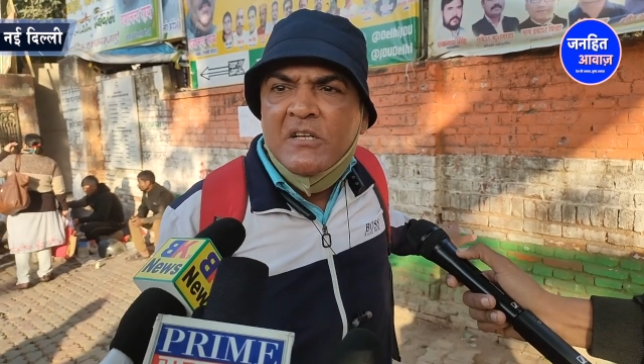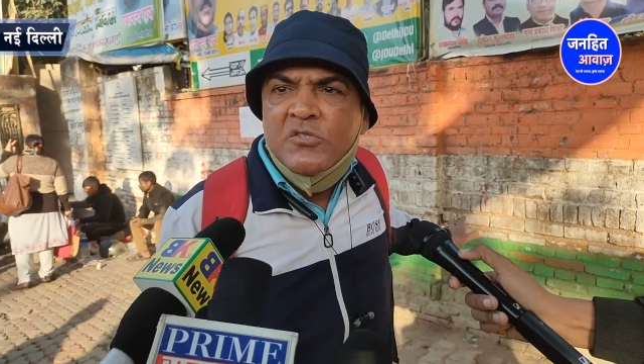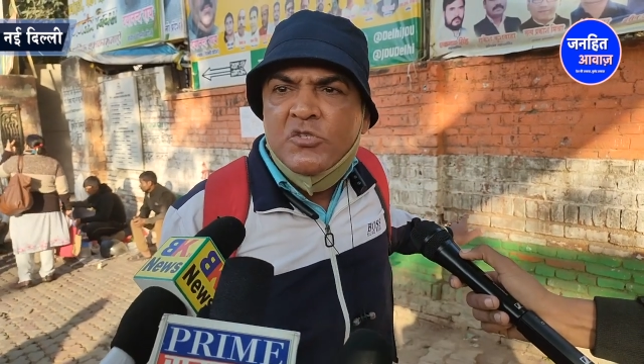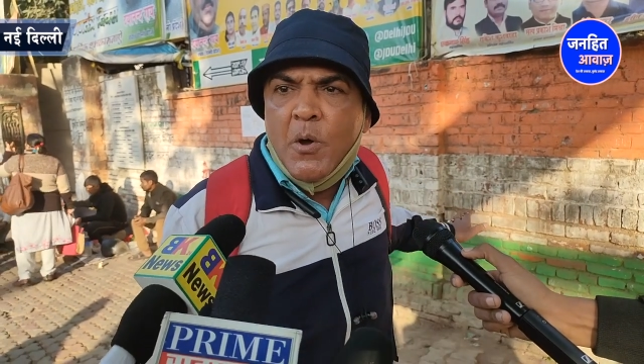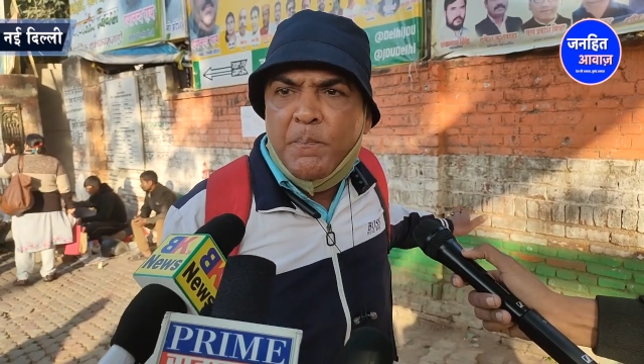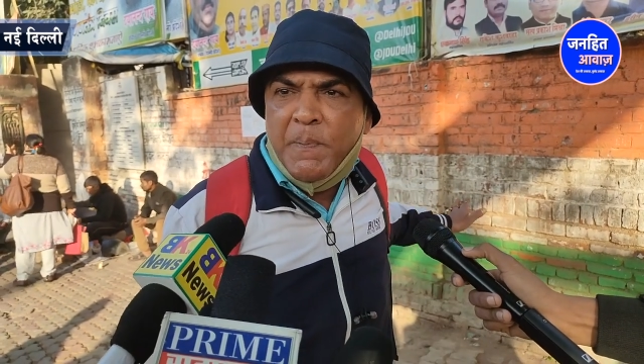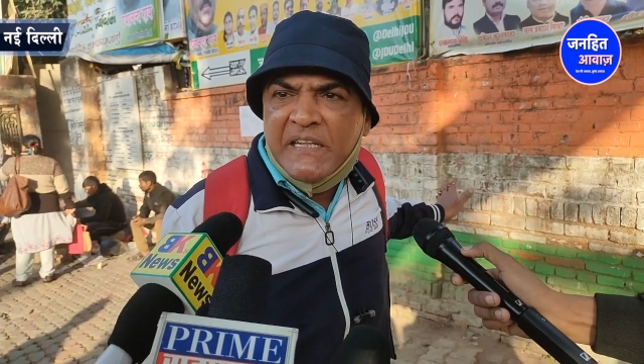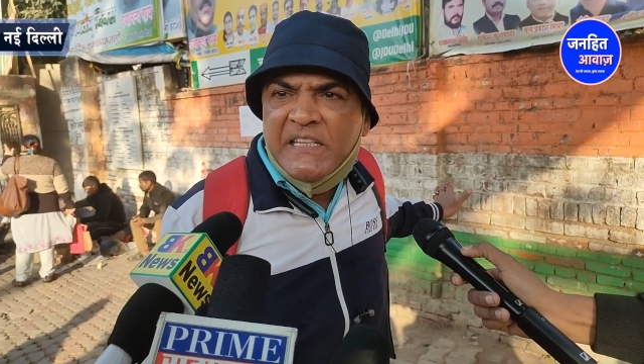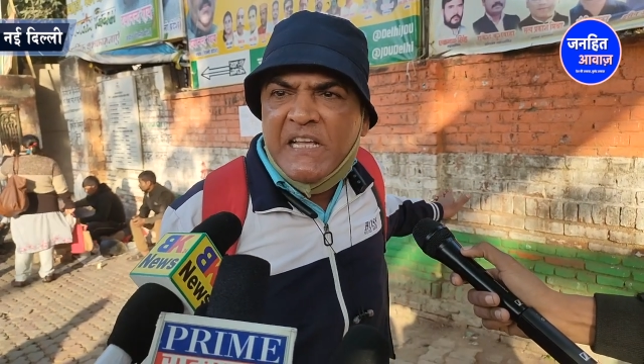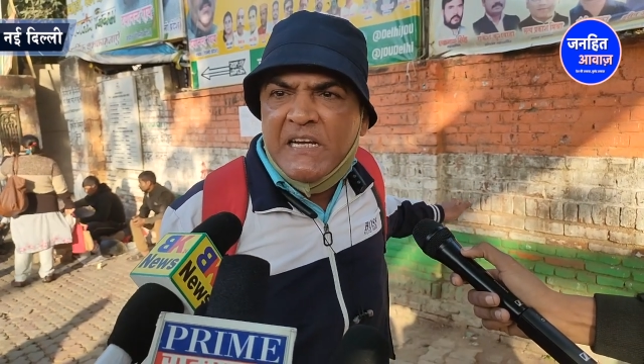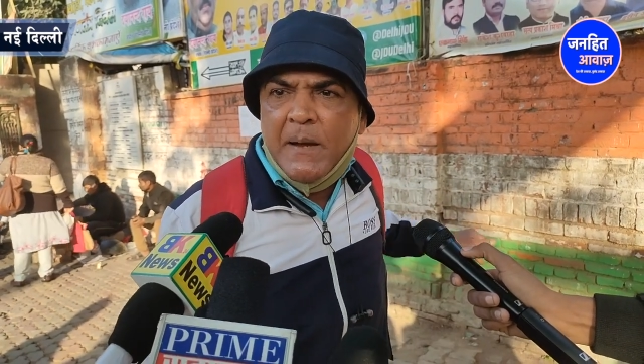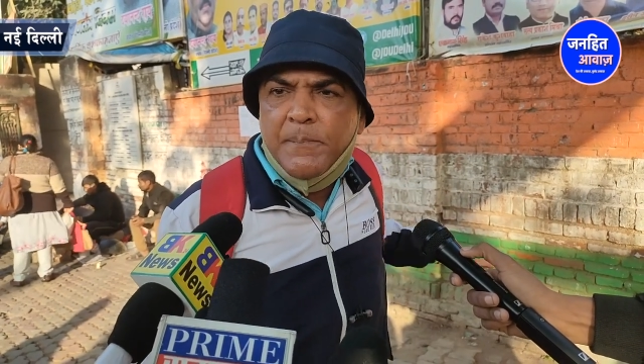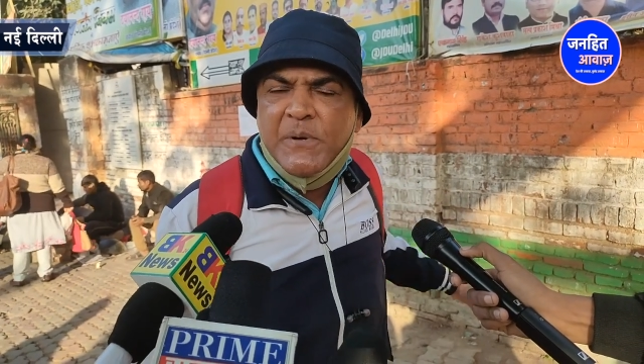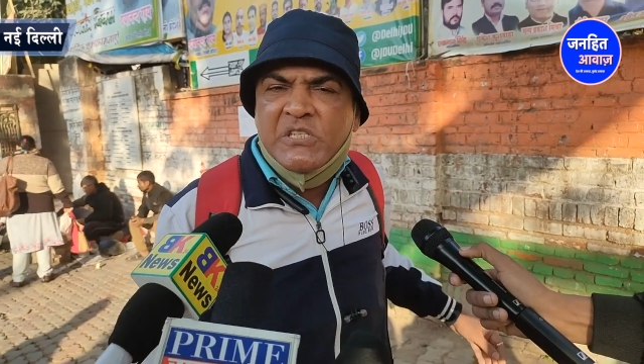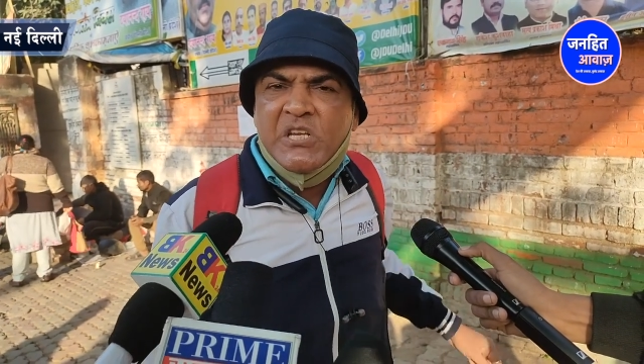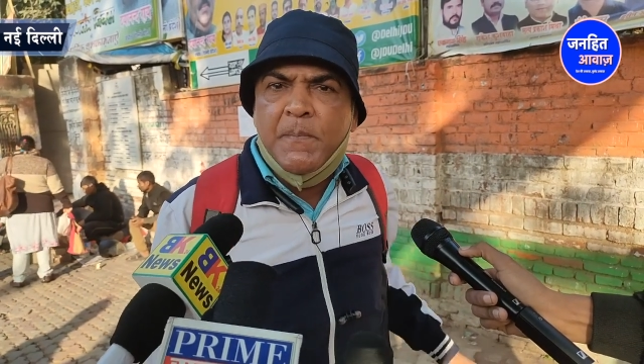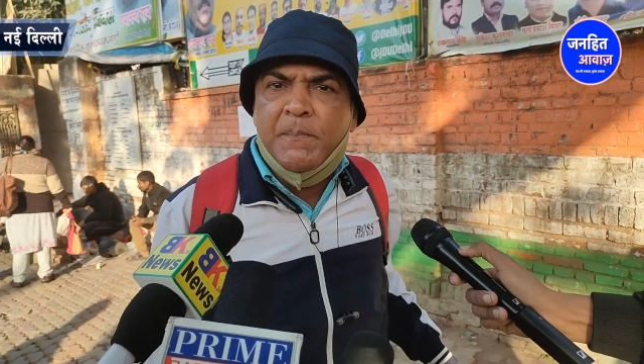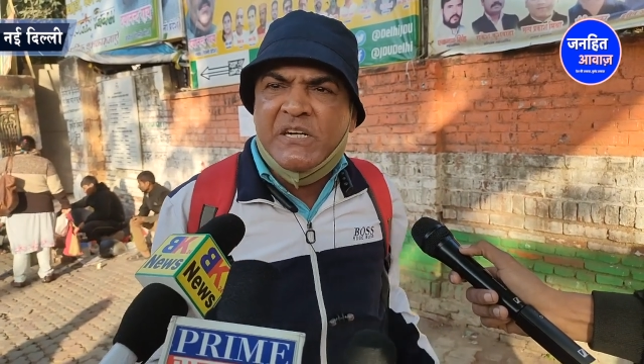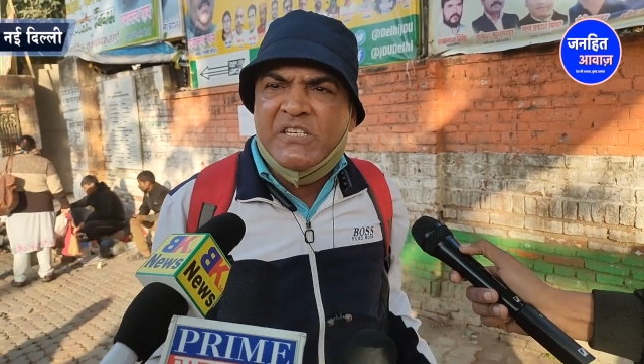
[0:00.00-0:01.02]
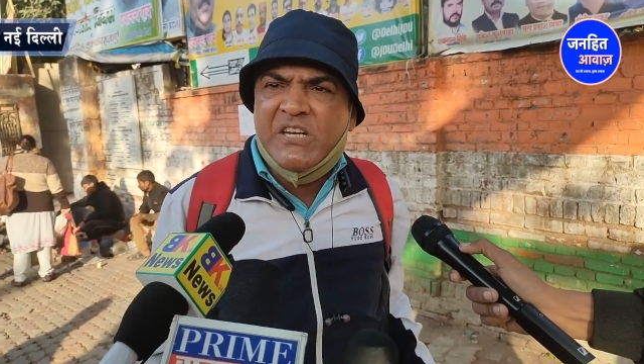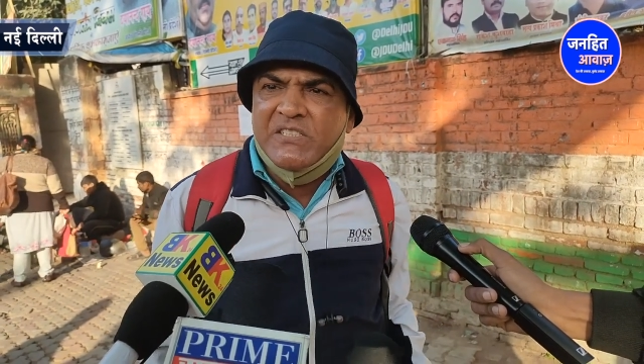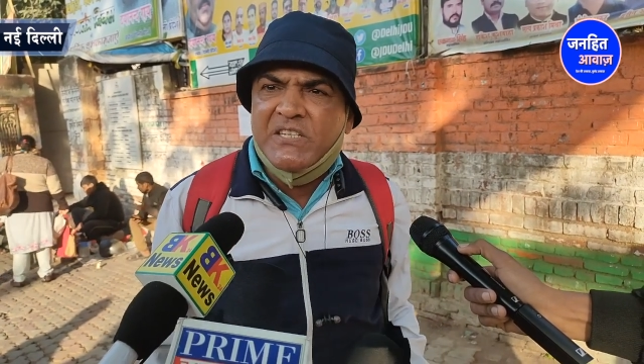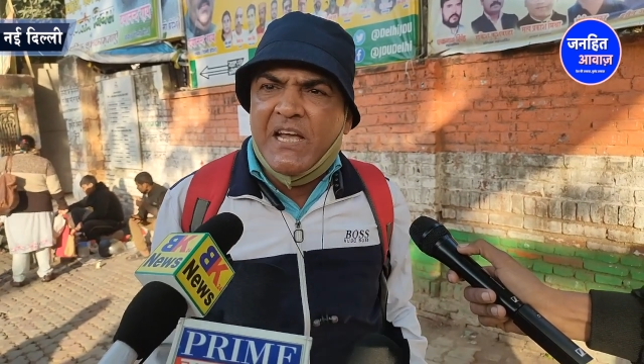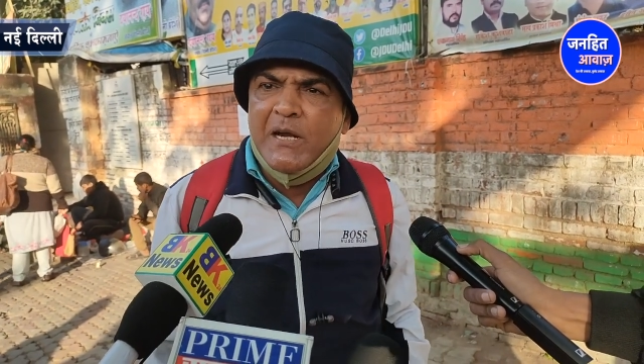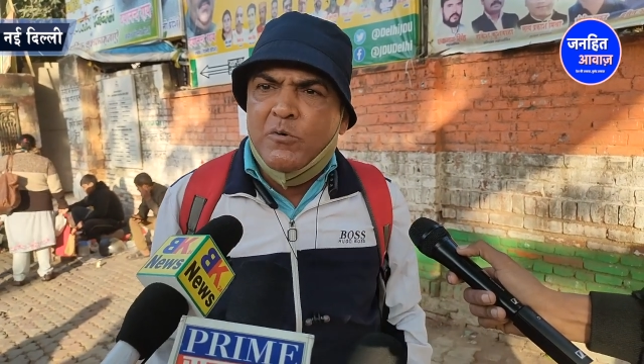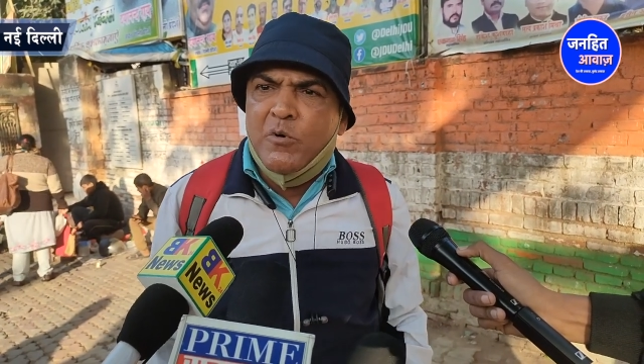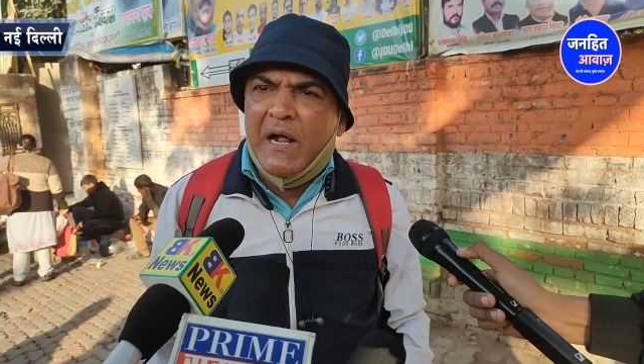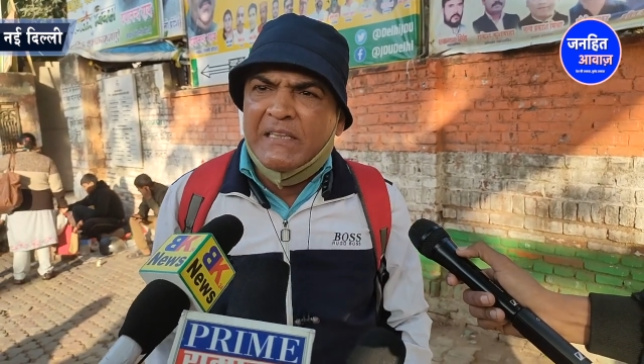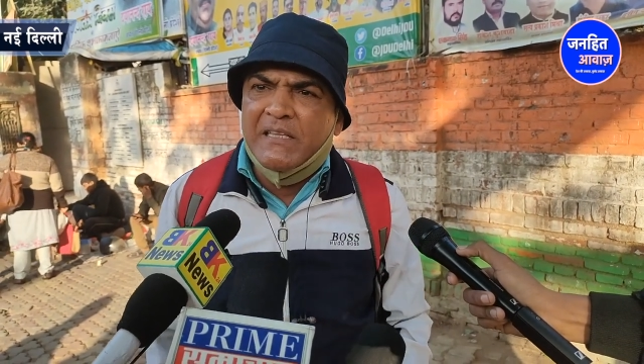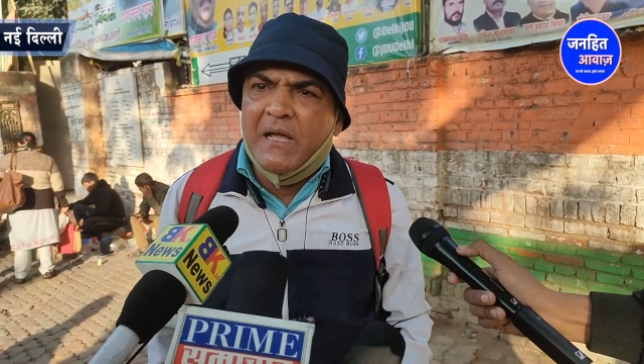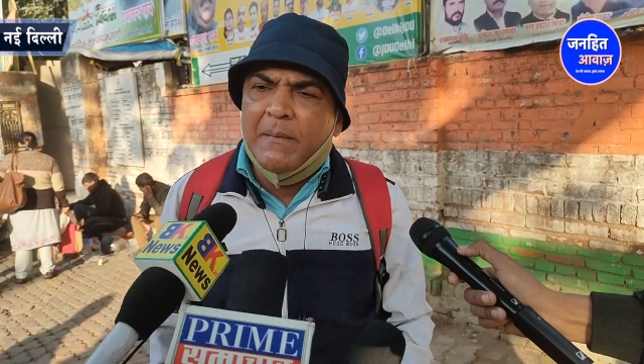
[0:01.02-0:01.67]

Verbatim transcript: जो पर्दे के पीछे भ्रष्टाचार हुआ है